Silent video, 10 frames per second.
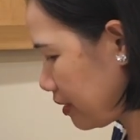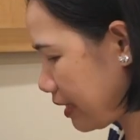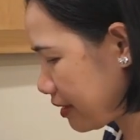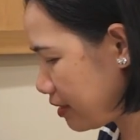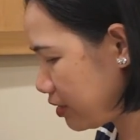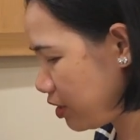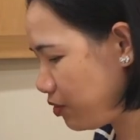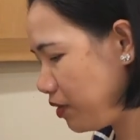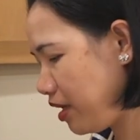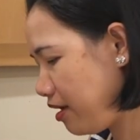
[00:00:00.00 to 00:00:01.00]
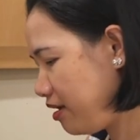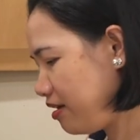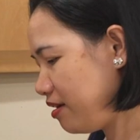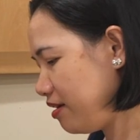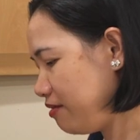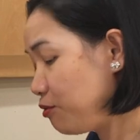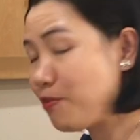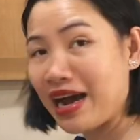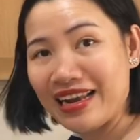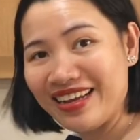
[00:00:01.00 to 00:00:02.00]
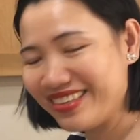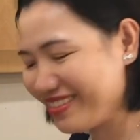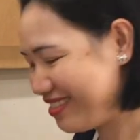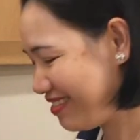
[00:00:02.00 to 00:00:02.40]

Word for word: sẽ rắc tí xíu ờ, phô mai lên